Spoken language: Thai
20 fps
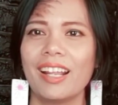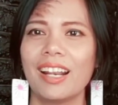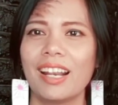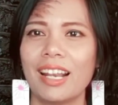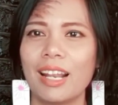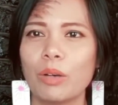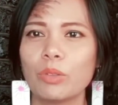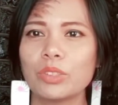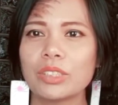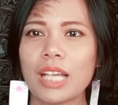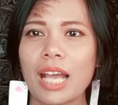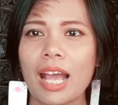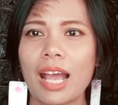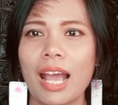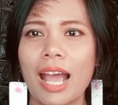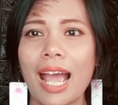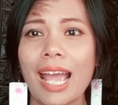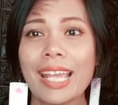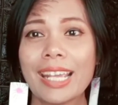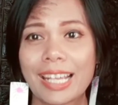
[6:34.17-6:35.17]
เราจะ
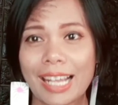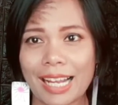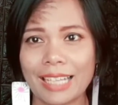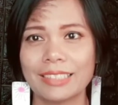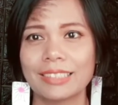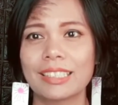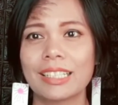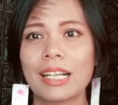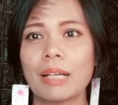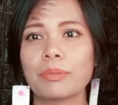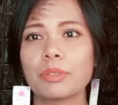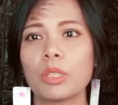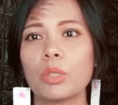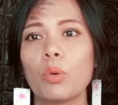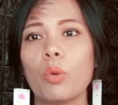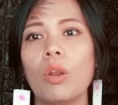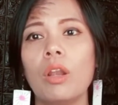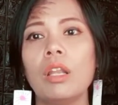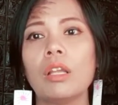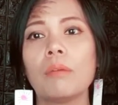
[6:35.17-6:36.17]
ให้การสนับส
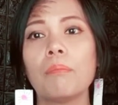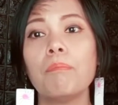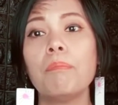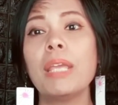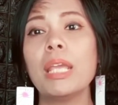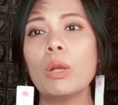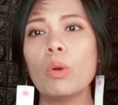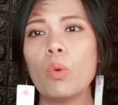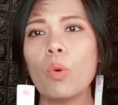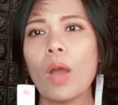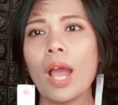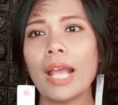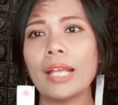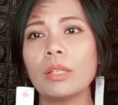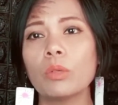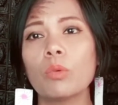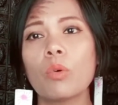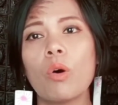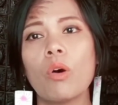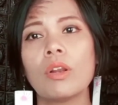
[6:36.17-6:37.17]
นุนหรือบิ้วให้
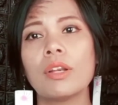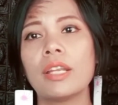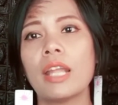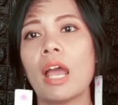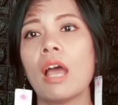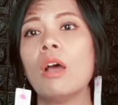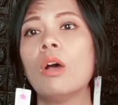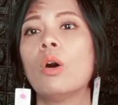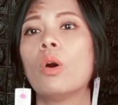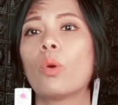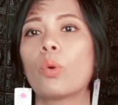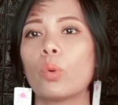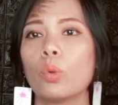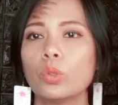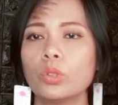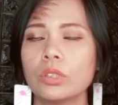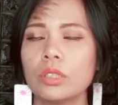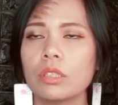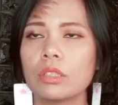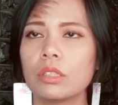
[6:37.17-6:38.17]
ทุกคนเนี่ย
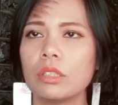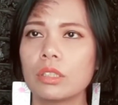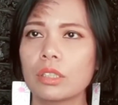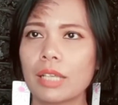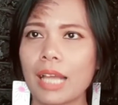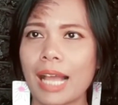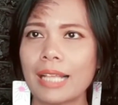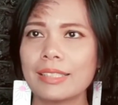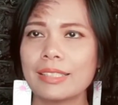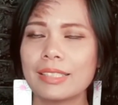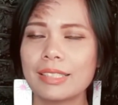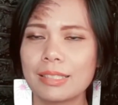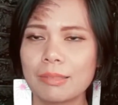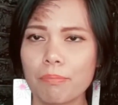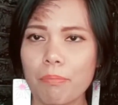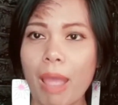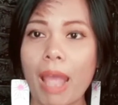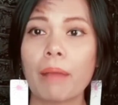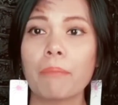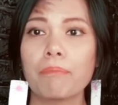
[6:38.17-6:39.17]
รู้สึกถึงการ
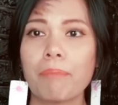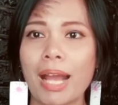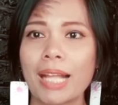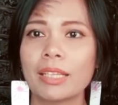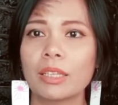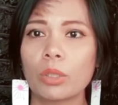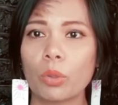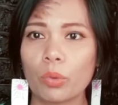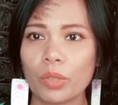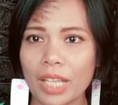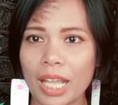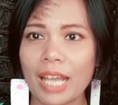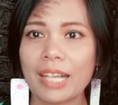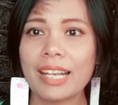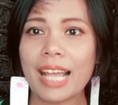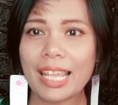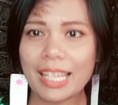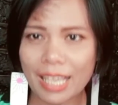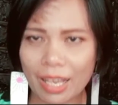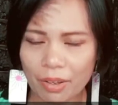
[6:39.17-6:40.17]
แบ่งปันตรงนี้
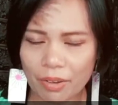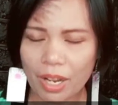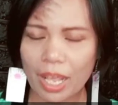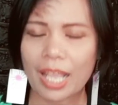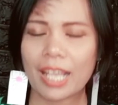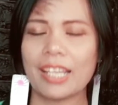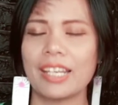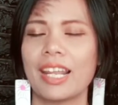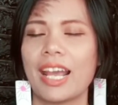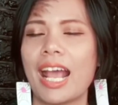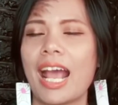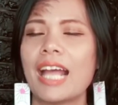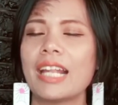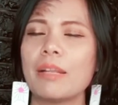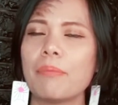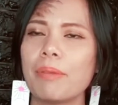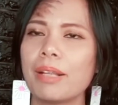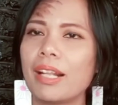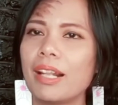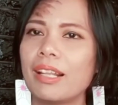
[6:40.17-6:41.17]
ได้อย่างไรนะคะอัน
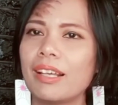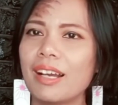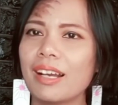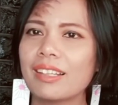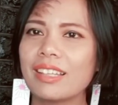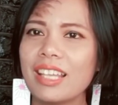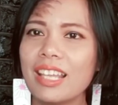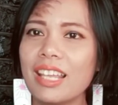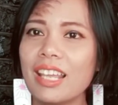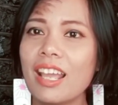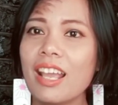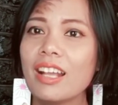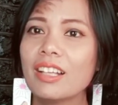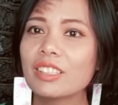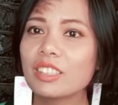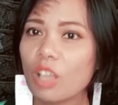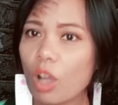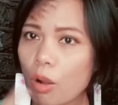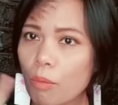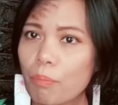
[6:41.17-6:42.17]
นี้เป็นเรื่องที่
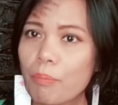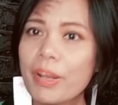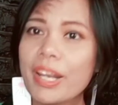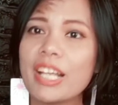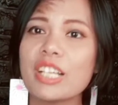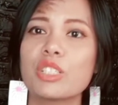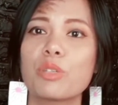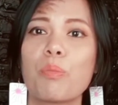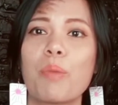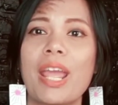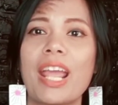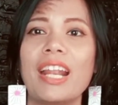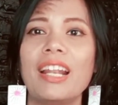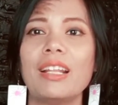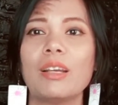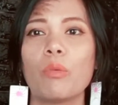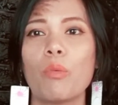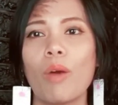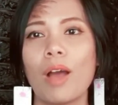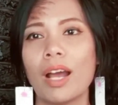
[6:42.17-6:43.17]
Top Management
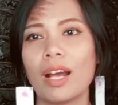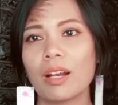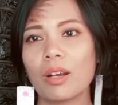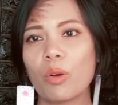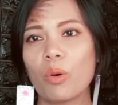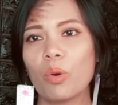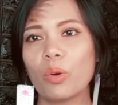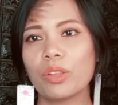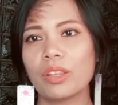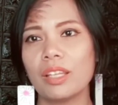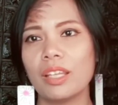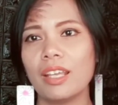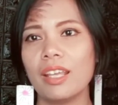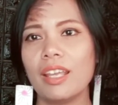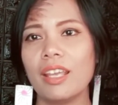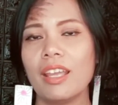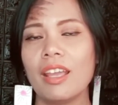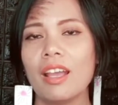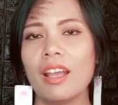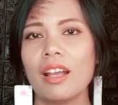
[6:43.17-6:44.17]
หรือว่าคนที่
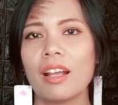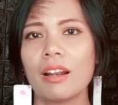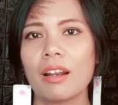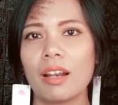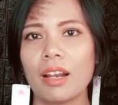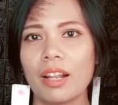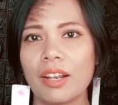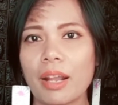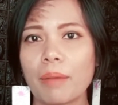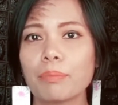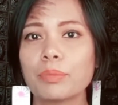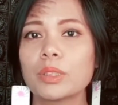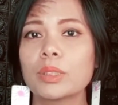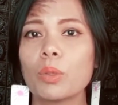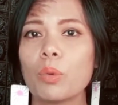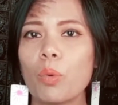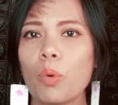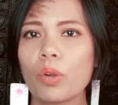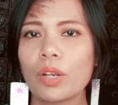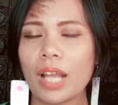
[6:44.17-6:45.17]
ระดับ
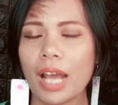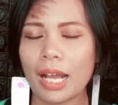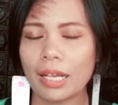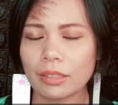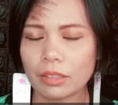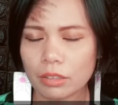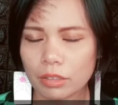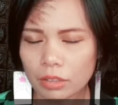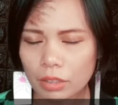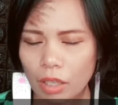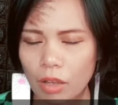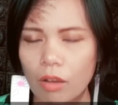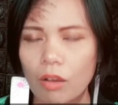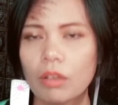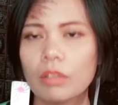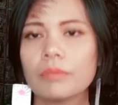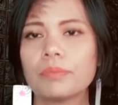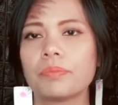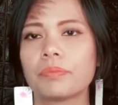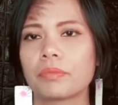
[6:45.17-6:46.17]
สูงนะคะต้อง
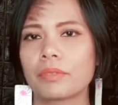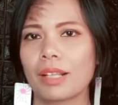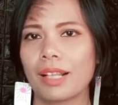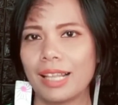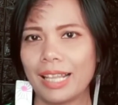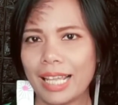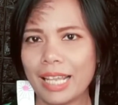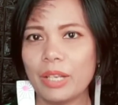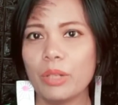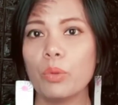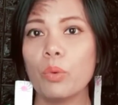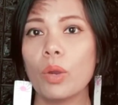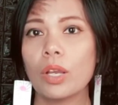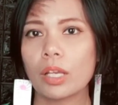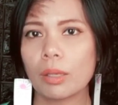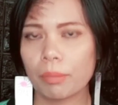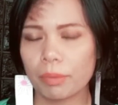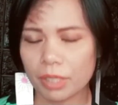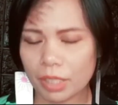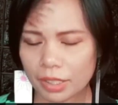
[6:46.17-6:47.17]
เล่นด้วย
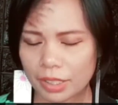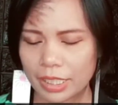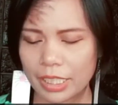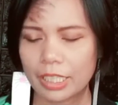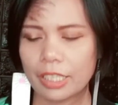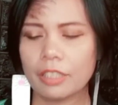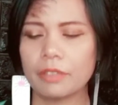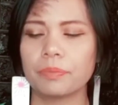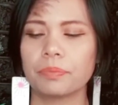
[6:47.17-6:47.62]
กับเรื่องนี้